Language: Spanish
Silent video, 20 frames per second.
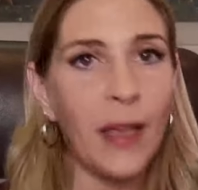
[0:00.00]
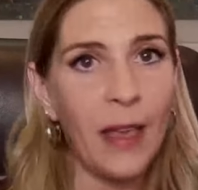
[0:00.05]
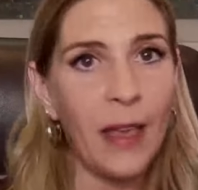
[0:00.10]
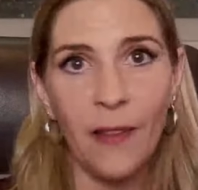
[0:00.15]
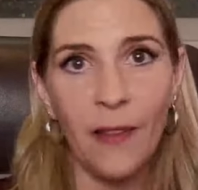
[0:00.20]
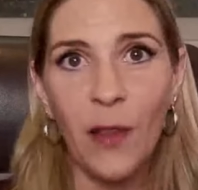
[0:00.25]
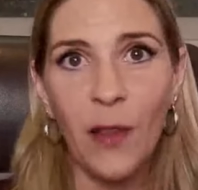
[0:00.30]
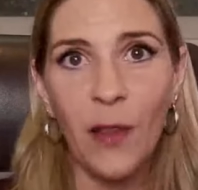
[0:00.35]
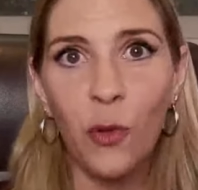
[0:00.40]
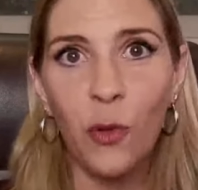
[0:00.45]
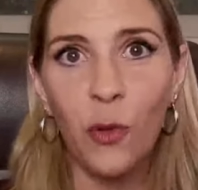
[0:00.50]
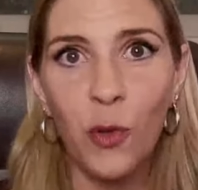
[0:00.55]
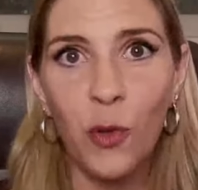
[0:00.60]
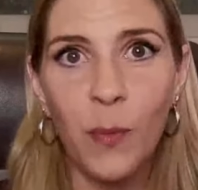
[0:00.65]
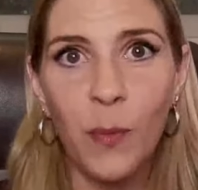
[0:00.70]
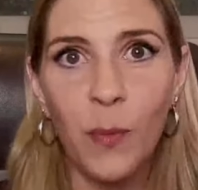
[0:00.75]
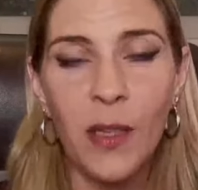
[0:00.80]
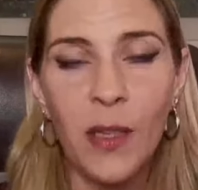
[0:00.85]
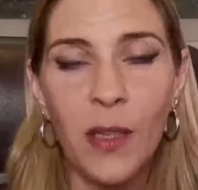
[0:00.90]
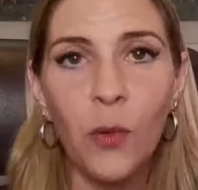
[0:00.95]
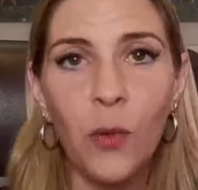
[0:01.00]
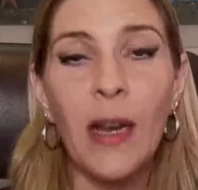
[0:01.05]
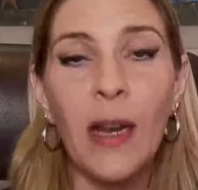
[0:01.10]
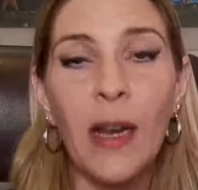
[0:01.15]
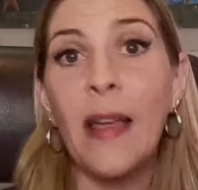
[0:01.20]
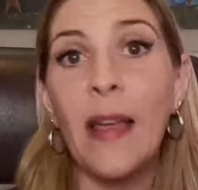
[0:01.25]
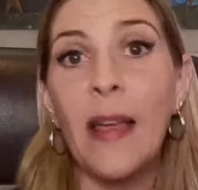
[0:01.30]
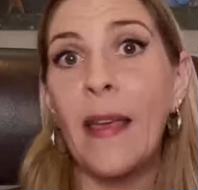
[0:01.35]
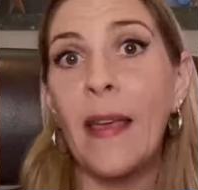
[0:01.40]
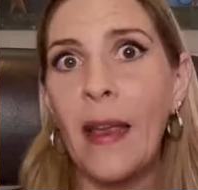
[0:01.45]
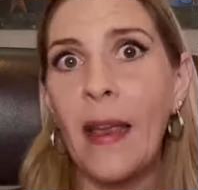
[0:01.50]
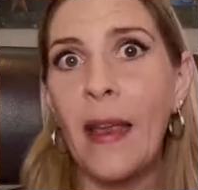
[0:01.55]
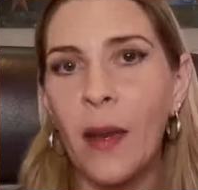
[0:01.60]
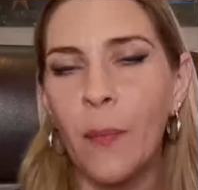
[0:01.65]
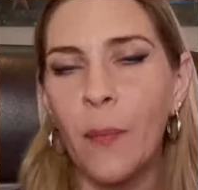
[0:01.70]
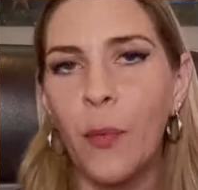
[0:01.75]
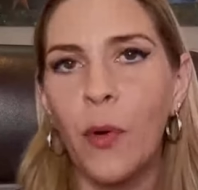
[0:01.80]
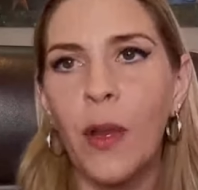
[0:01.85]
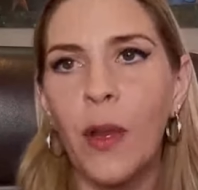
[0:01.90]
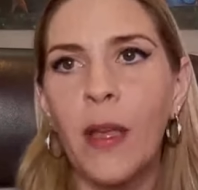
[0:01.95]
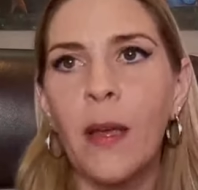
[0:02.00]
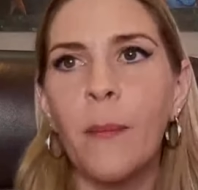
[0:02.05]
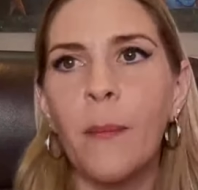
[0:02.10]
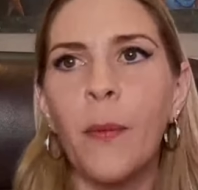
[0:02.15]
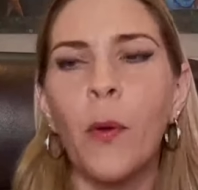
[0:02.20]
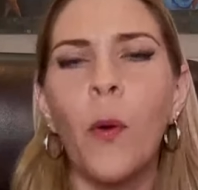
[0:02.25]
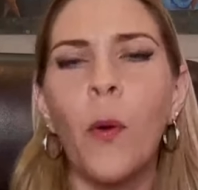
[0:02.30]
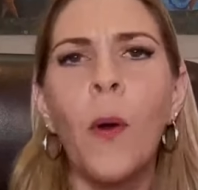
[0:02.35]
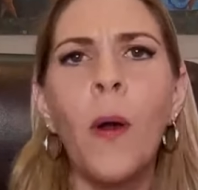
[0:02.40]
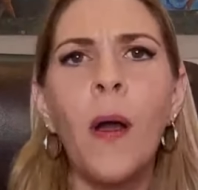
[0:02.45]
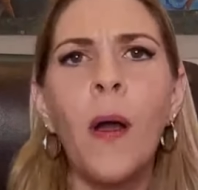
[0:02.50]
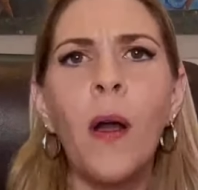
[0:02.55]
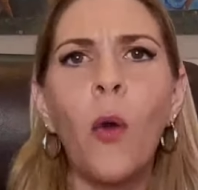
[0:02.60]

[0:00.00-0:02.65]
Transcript: y entre otros más, ¿no? El ADN, por ejemplo.